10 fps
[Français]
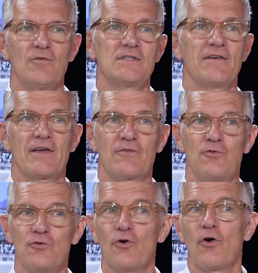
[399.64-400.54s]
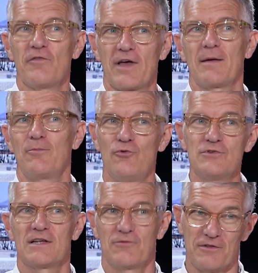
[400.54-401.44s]
vous savez que vous ne reverrez plus
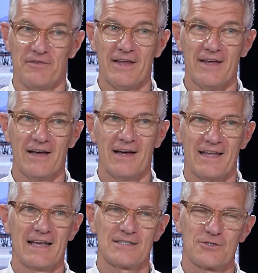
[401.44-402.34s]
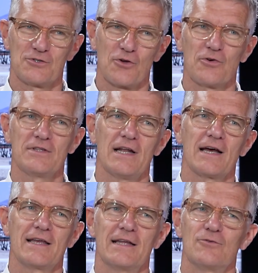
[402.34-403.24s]
ça de votre vie. Il y a ce
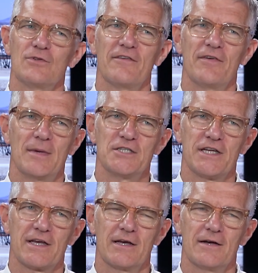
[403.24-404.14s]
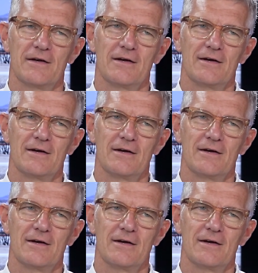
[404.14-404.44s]
côté-là qui est tout à fait magique. Mmh.